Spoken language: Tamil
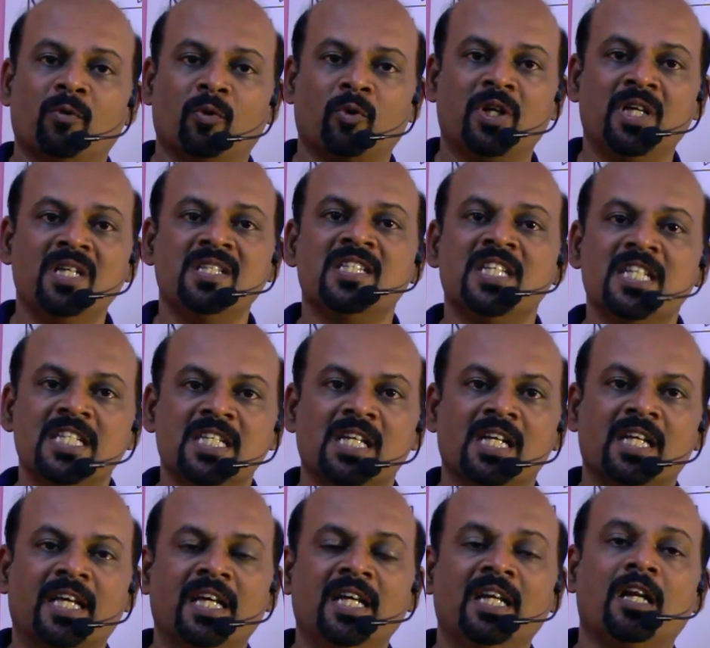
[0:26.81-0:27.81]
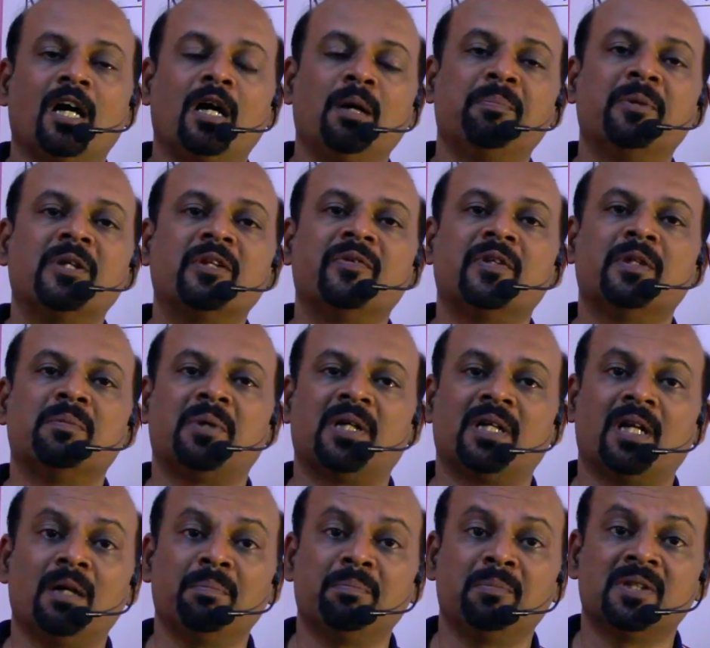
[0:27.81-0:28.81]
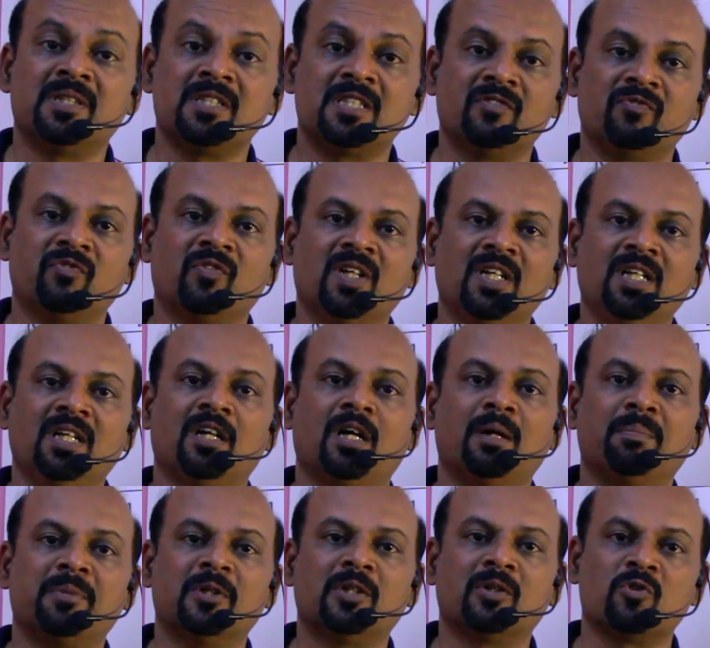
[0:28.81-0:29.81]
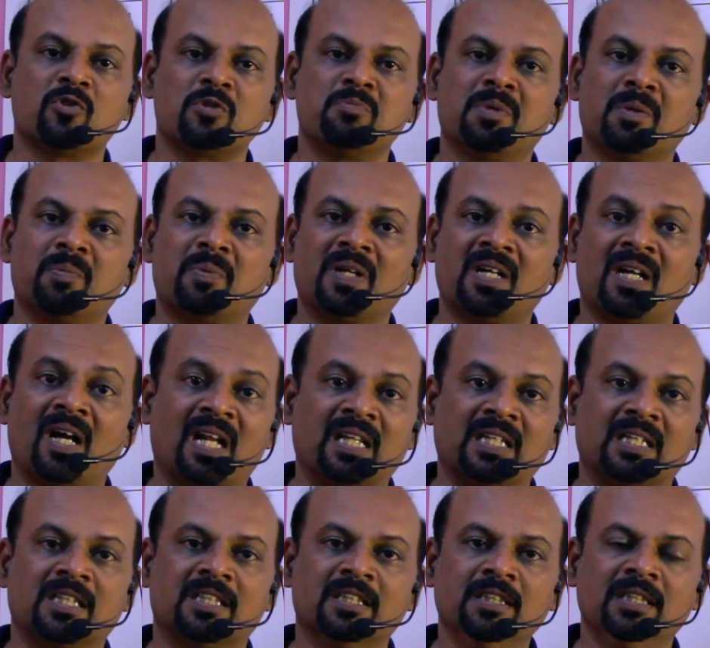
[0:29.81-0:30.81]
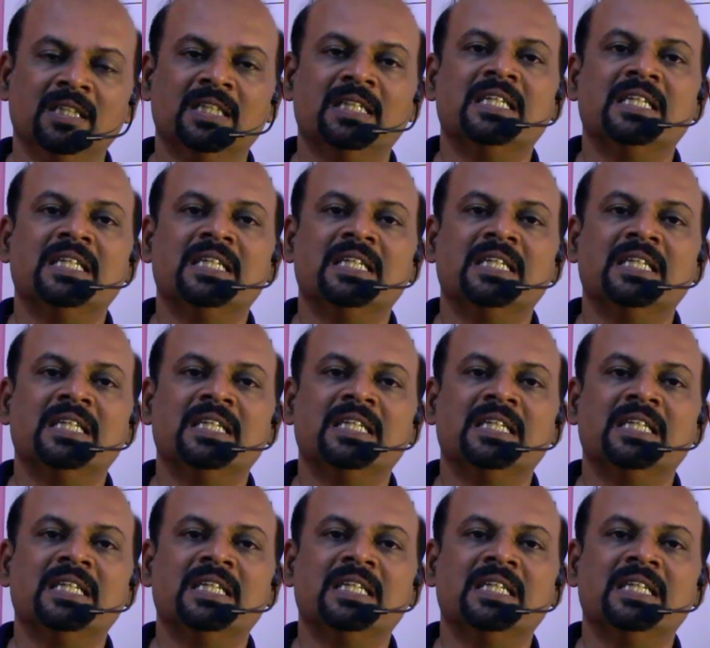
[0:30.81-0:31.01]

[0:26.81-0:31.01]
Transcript: ஒரே சிஜிஎல்கே நாற்பது விதமாக நாற்பது ஷிஃப்ட்டில் நாற்பது கொஸ்டின் பேப்பர் நடந்திருக்கு